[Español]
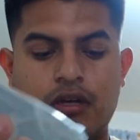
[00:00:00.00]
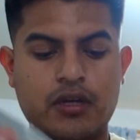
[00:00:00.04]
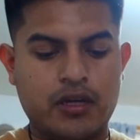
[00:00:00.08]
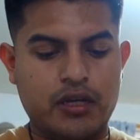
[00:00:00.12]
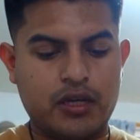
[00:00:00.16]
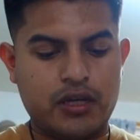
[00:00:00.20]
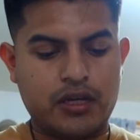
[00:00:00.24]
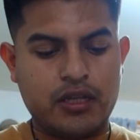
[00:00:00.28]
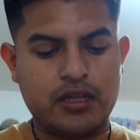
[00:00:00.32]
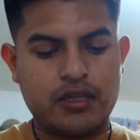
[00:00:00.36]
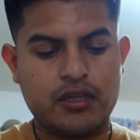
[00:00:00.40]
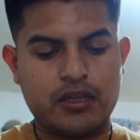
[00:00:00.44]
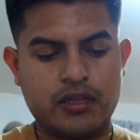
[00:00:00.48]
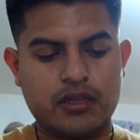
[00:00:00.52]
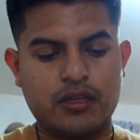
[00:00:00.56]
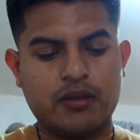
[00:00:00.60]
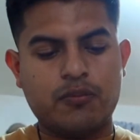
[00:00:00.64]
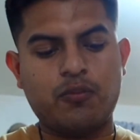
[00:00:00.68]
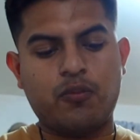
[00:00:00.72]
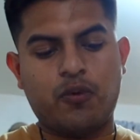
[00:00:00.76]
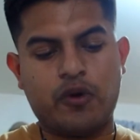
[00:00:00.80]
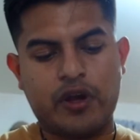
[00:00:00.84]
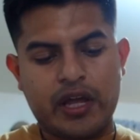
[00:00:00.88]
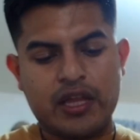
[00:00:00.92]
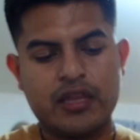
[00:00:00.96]
y
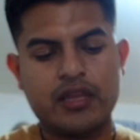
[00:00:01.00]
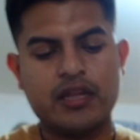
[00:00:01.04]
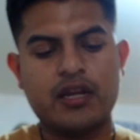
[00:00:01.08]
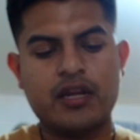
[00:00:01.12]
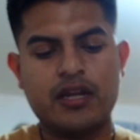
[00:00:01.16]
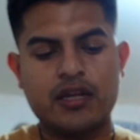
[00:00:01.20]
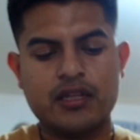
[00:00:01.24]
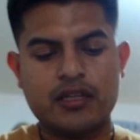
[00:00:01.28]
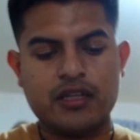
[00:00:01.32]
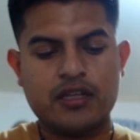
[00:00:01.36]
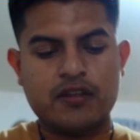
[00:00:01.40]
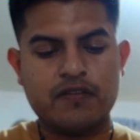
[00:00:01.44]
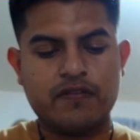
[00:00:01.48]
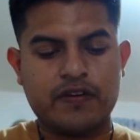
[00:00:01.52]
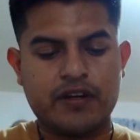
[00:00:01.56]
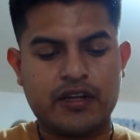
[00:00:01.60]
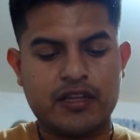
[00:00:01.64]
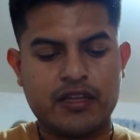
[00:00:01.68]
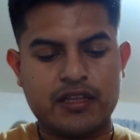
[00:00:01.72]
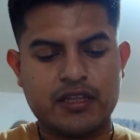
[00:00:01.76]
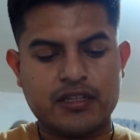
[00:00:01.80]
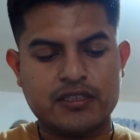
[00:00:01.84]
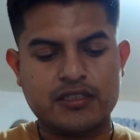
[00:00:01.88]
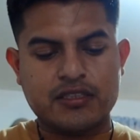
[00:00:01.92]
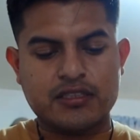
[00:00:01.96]
voy a tener de
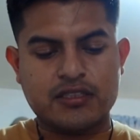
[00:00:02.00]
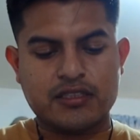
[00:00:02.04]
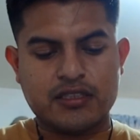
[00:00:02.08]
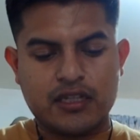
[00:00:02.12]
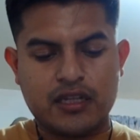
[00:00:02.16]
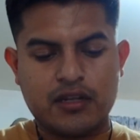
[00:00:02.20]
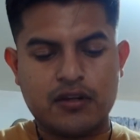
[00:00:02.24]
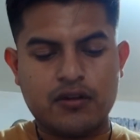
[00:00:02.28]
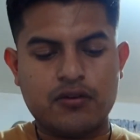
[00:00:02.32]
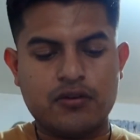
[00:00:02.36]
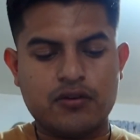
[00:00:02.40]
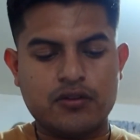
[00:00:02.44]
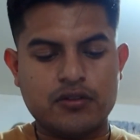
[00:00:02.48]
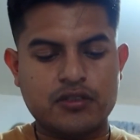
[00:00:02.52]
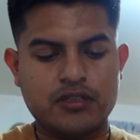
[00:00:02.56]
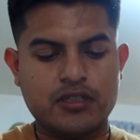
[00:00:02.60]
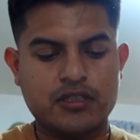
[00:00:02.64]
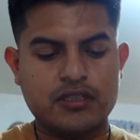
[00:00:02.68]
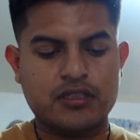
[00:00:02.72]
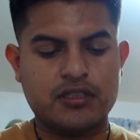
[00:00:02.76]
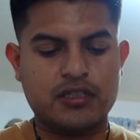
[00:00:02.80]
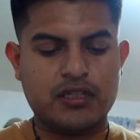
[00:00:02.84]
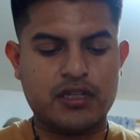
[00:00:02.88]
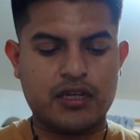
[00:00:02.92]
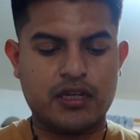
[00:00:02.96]
diferentes estilos,
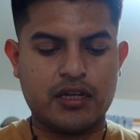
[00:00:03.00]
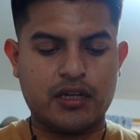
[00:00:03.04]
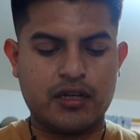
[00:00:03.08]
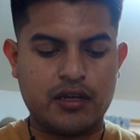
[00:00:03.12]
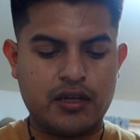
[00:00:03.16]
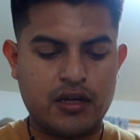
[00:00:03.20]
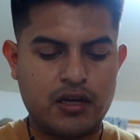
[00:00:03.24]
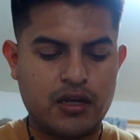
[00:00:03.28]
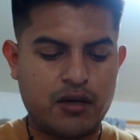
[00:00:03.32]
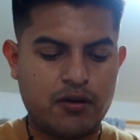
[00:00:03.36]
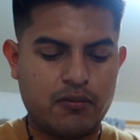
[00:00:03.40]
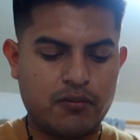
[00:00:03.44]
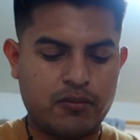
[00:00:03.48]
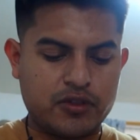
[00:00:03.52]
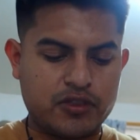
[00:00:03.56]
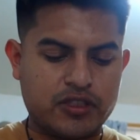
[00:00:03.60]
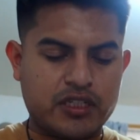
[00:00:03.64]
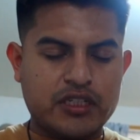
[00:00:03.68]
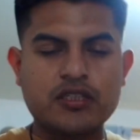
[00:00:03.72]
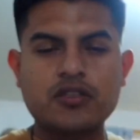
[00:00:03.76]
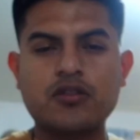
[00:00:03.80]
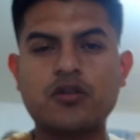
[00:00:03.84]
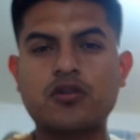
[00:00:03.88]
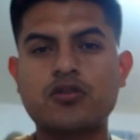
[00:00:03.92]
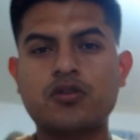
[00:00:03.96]
este, pues
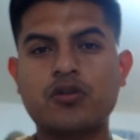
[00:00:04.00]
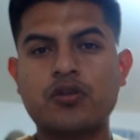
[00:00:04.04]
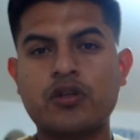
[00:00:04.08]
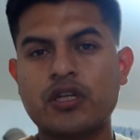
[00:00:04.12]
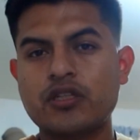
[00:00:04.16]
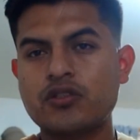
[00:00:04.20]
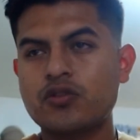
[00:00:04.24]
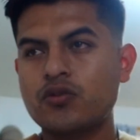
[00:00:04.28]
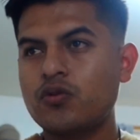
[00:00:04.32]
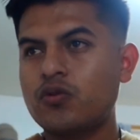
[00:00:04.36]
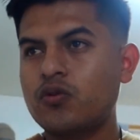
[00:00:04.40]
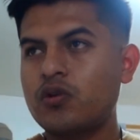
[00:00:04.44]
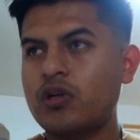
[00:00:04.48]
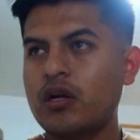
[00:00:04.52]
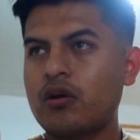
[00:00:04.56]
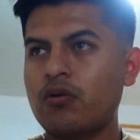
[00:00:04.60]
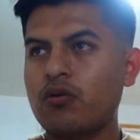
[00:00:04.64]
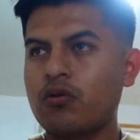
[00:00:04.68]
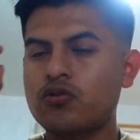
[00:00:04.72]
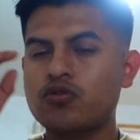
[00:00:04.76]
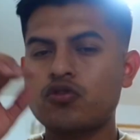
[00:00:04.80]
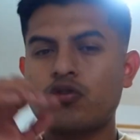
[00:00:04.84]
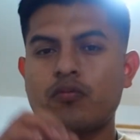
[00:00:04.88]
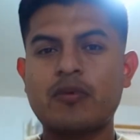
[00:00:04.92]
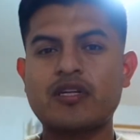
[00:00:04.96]
casi todos son de sol,
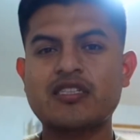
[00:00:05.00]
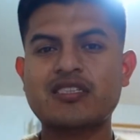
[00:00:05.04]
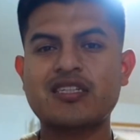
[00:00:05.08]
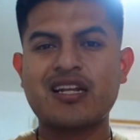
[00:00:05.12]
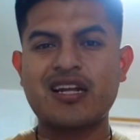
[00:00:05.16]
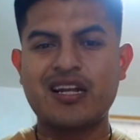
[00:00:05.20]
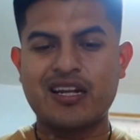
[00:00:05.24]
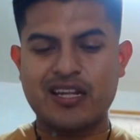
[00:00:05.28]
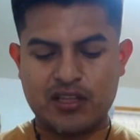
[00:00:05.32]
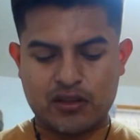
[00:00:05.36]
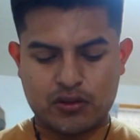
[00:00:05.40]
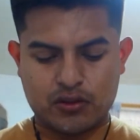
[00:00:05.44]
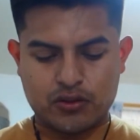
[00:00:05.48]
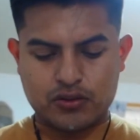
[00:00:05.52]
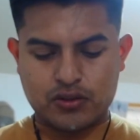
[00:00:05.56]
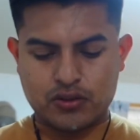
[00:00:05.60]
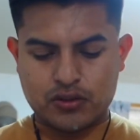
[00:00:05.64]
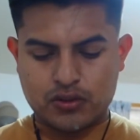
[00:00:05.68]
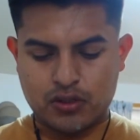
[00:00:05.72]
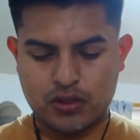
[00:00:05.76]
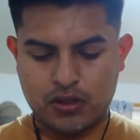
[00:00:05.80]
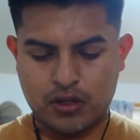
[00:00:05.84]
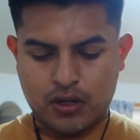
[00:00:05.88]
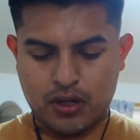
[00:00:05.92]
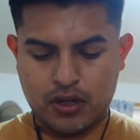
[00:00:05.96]
algunos son más
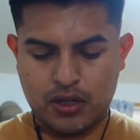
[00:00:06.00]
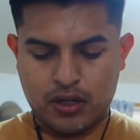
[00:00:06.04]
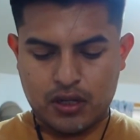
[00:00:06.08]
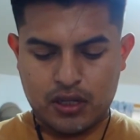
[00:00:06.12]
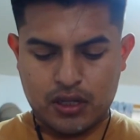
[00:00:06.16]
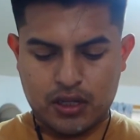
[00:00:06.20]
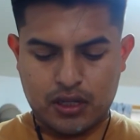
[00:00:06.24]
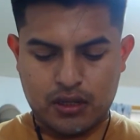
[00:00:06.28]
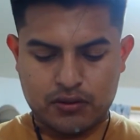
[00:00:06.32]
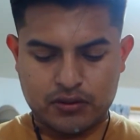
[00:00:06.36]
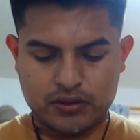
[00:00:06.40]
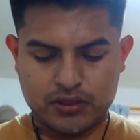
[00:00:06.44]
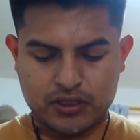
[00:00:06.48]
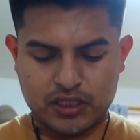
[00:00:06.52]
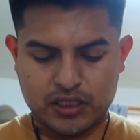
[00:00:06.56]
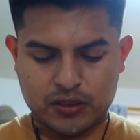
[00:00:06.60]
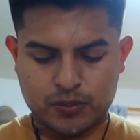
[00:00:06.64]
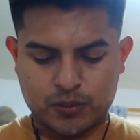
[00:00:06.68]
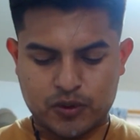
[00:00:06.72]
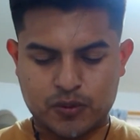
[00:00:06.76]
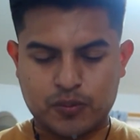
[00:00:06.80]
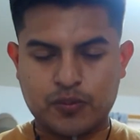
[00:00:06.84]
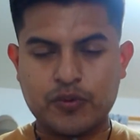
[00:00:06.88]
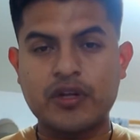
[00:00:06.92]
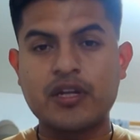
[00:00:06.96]
claritos y ustedes
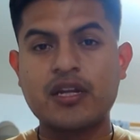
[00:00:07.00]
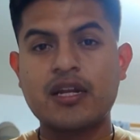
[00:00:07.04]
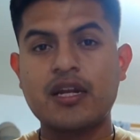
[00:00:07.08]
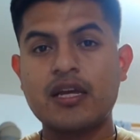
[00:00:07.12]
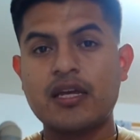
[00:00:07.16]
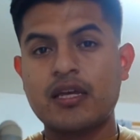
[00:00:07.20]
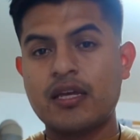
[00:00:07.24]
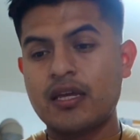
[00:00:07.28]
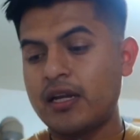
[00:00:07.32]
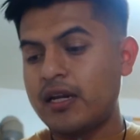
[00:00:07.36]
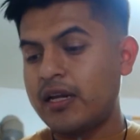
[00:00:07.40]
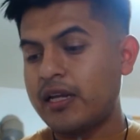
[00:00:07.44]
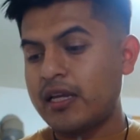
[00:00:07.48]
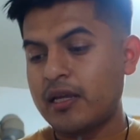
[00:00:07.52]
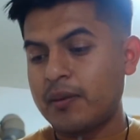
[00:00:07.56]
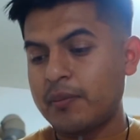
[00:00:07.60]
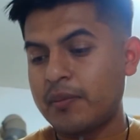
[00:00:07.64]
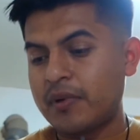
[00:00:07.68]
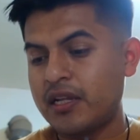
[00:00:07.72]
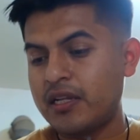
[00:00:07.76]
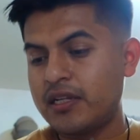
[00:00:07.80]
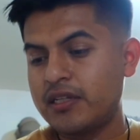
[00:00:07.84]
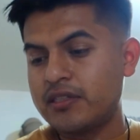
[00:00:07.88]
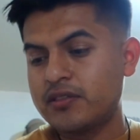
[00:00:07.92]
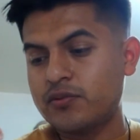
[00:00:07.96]
pues pueden elegir el que
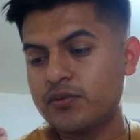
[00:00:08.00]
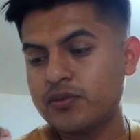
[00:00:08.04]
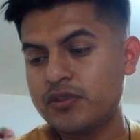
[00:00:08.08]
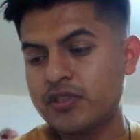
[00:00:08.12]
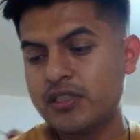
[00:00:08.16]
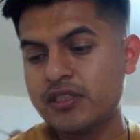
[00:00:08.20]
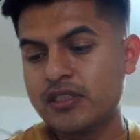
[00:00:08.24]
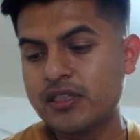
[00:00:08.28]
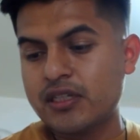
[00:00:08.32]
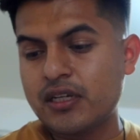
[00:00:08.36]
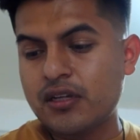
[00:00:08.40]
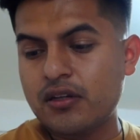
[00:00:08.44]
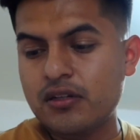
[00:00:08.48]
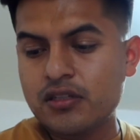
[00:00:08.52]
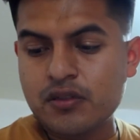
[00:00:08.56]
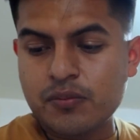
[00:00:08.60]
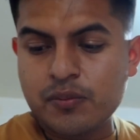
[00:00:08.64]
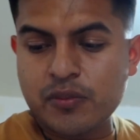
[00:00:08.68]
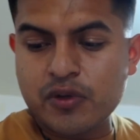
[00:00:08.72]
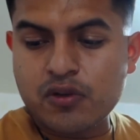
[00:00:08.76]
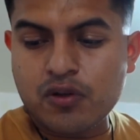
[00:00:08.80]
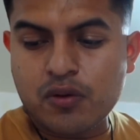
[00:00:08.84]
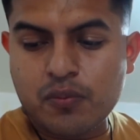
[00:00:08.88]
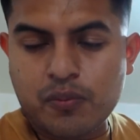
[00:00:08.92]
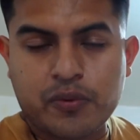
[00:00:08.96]
más les guste, así que los
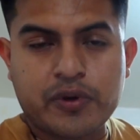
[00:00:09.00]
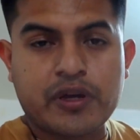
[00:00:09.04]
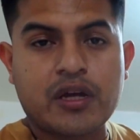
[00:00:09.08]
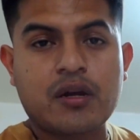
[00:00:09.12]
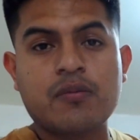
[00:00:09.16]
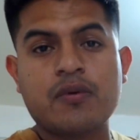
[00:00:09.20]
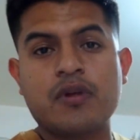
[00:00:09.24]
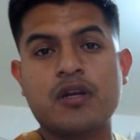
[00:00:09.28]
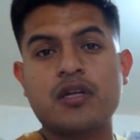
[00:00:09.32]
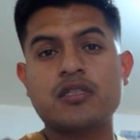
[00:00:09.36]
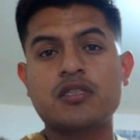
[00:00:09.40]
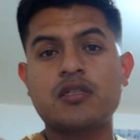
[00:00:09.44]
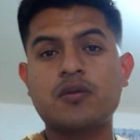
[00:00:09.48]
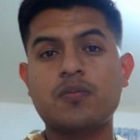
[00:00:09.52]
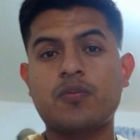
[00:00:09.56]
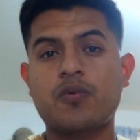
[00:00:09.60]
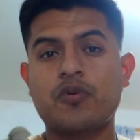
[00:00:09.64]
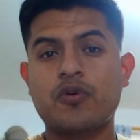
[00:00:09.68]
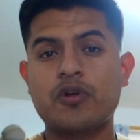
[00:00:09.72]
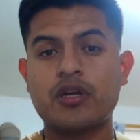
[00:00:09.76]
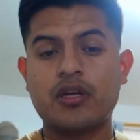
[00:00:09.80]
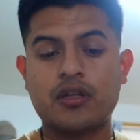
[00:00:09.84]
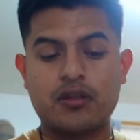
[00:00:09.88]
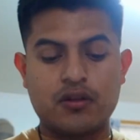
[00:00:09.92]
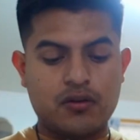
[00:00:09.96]
invito a apoyarme en este
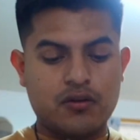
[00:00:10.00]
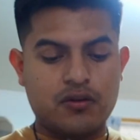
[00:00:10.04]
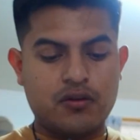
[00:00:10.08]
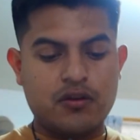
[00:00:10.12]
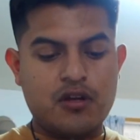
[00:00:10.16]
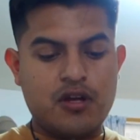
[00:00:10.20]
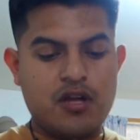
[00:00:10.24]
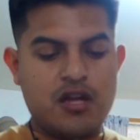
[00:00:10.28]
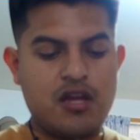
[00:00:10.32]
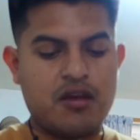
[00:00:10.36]
proyecto,